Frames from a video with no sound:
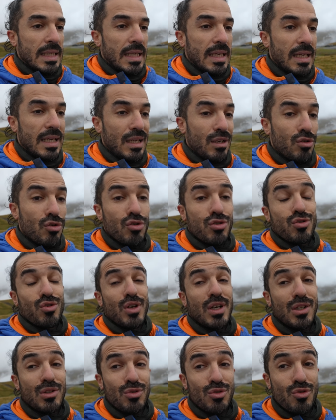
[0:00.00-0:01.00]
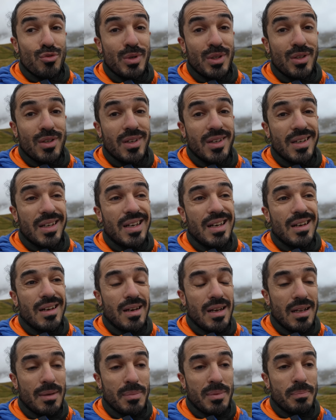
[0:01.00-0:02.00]
Et le slogan, du coup, maintenant, est
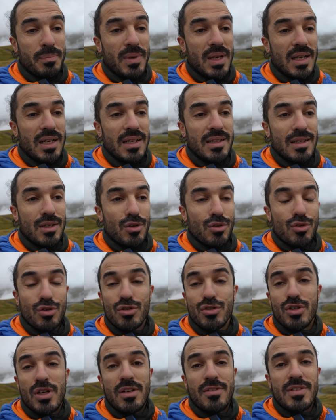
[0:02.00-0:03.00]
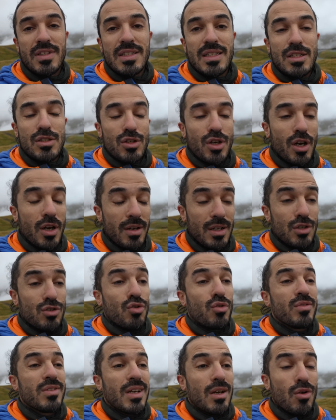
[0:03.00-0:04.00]
La planète est notre seul investisseur. Et je
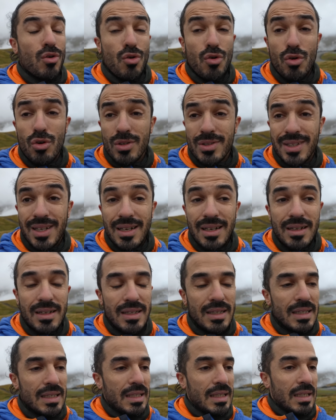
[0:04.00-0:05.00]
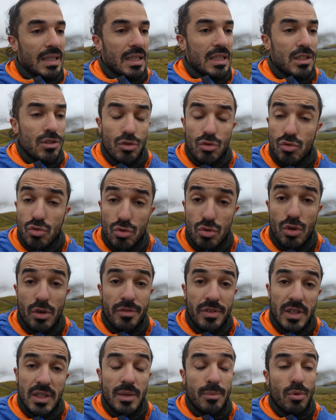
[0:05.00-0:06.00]
trouve ça colossal. Ils ont toujours
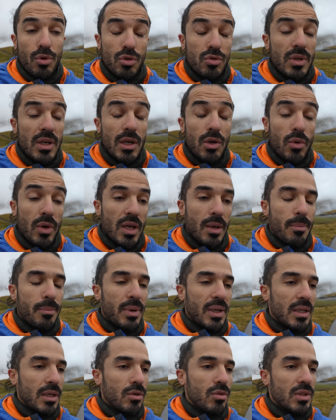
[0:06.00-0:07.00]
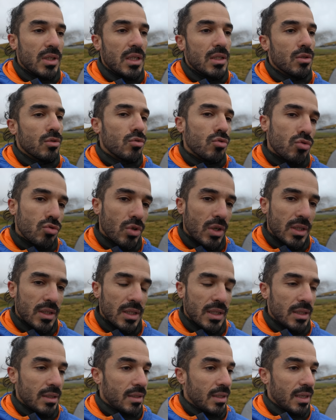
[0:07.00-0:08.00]
fait des produits incroyables, Patagonia, ils ont toujours
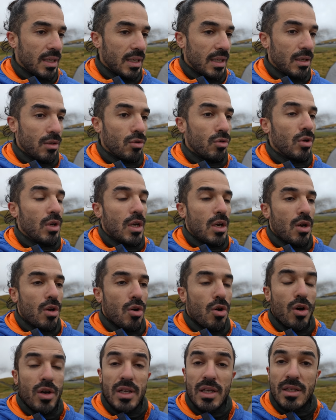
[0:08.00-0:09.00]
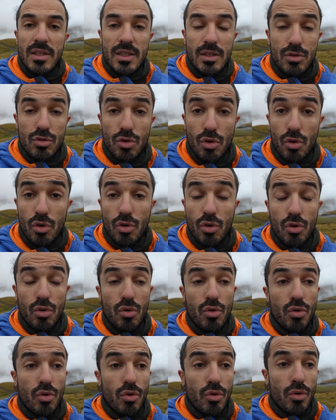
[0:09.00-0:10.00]
été très euh, orientés sur le,
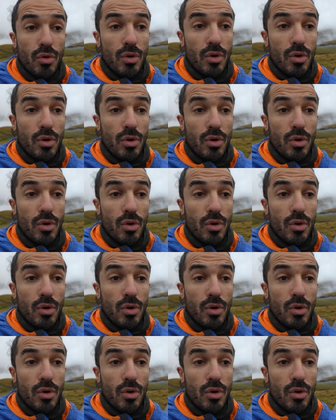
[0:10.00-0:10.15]
le,